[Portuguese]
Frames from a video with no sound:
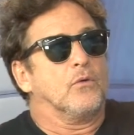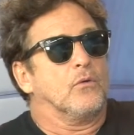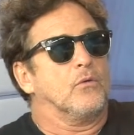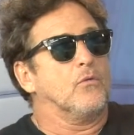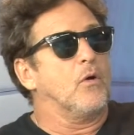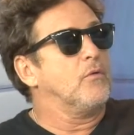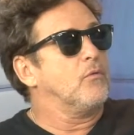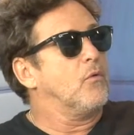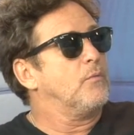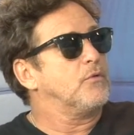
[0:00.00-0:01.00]
um homem,
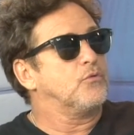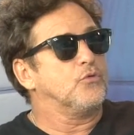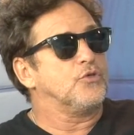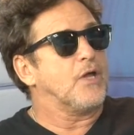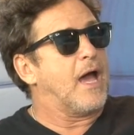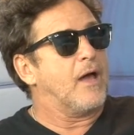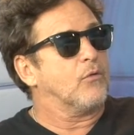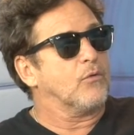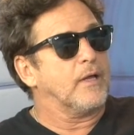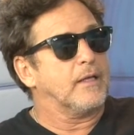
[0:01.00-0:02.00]
um homem do
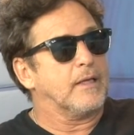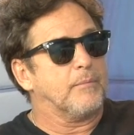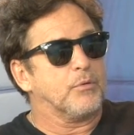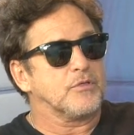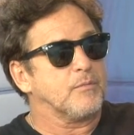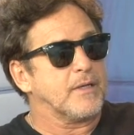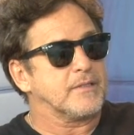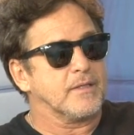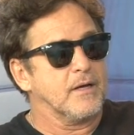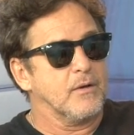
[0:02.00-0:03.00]
diálogo, né, da
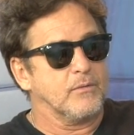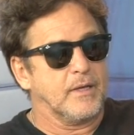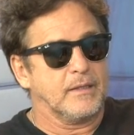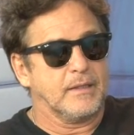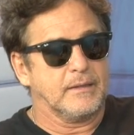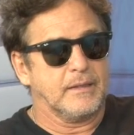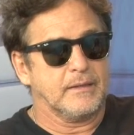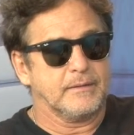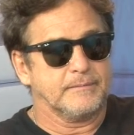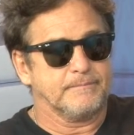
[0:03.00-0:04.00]
aproximação, né, da, da